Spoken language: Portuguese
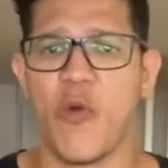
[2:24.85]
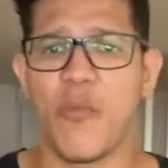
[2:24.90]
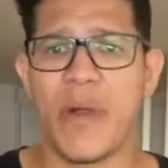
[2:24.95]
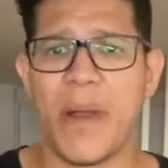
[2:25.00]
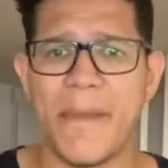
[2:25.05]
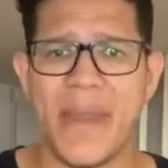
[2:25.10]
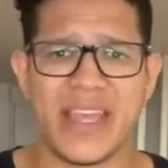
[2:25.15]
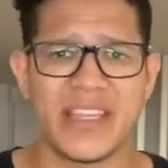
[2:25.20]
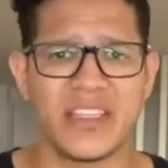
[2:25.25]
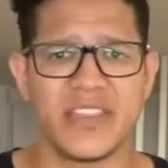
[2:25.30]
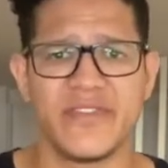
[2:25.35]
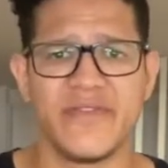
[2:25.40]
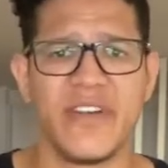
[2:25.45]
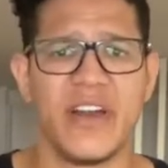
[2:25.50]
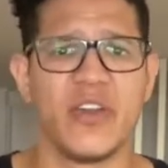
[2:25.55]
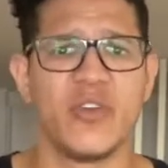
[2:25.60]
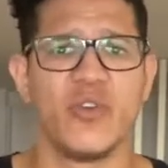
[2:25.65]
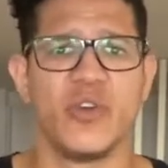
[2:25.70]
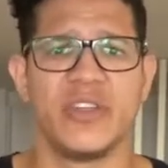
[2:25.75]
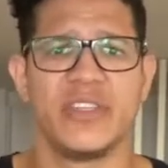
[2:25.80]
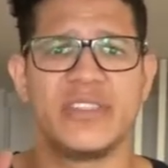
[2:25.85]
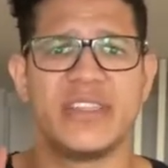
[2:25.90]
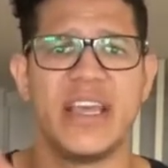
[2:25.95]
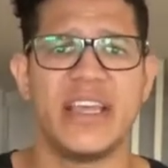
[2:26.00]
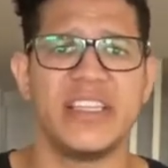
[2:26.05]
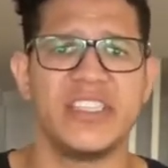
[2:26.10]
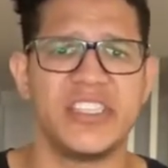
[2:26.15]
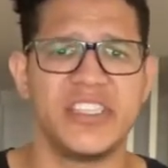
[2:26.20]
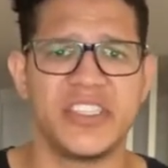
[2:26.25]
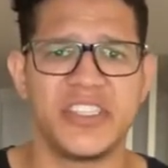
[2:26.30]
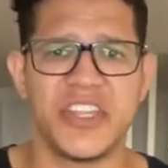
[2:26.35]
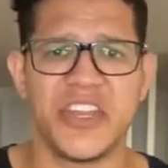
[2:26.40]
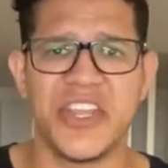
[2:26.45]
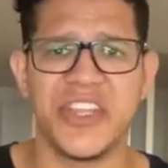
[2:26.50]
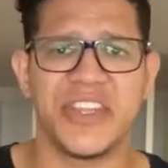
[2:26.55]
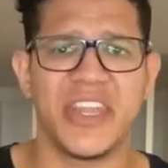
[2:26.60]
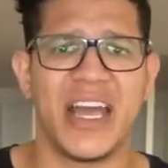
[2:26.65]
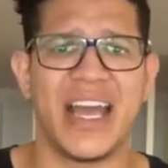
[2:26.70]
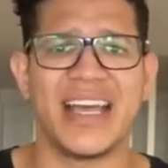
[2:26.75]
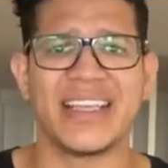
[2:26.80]
Uma média de valores aí de
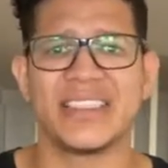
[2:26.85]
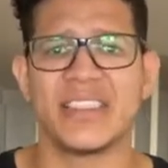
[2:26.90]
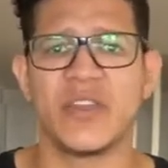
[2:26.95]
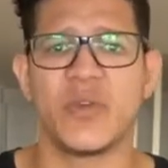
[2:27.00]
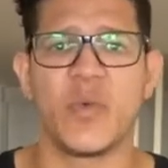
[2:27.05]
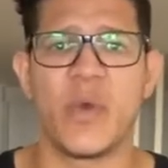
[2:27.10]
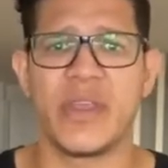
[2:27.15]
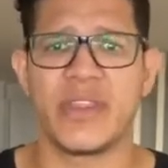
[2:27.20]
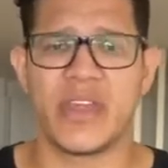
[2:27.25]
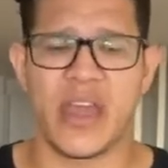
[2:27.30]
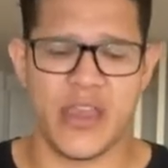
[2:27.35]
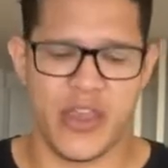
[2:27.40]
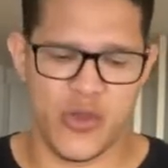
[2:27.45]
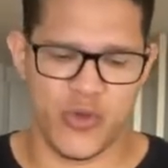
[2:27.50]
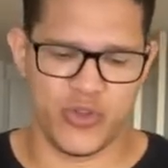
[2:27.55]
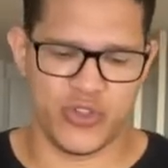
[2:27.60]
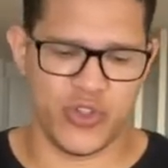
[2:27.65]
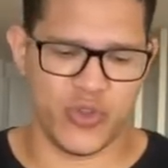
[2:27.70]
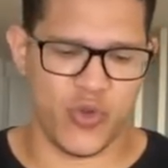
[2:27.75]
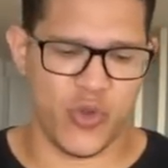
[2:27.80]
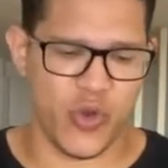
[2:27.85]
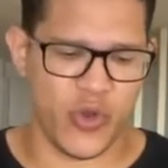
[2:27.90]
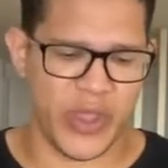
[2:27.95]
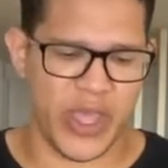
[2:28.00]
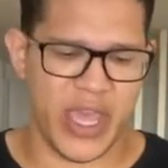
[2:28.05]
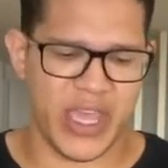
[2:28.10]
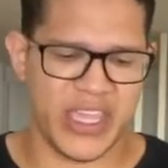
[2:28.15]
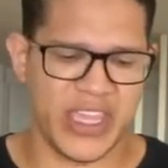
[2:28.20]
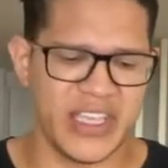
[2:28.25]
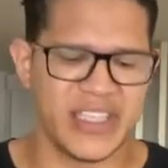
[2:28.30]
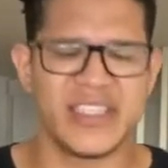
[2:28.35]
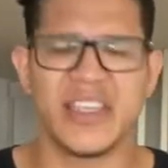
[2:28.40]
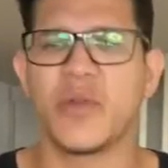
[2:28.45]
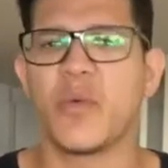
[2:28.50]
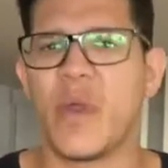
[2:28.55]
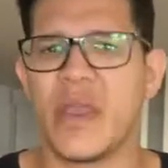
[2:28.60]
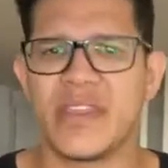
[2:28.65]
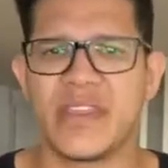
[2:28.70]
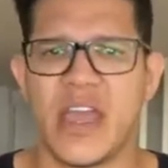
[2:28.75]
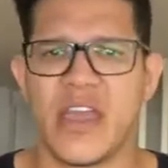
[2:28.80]
30 a 50 euros. Eu coloquei aqui
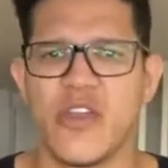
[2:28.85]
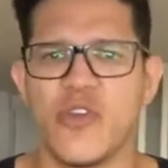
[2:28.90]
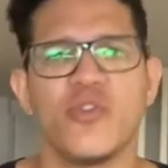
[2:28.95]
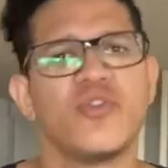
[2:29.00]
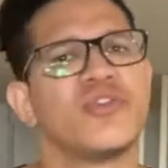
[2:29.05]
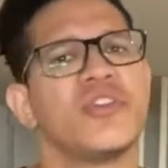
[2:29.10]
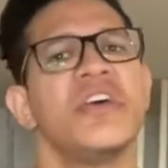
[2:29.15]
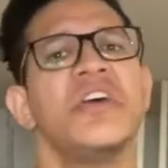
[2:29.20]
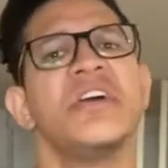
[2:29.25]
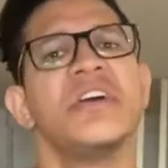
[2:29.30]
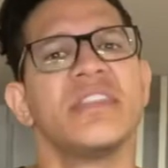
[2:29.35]
50 euros.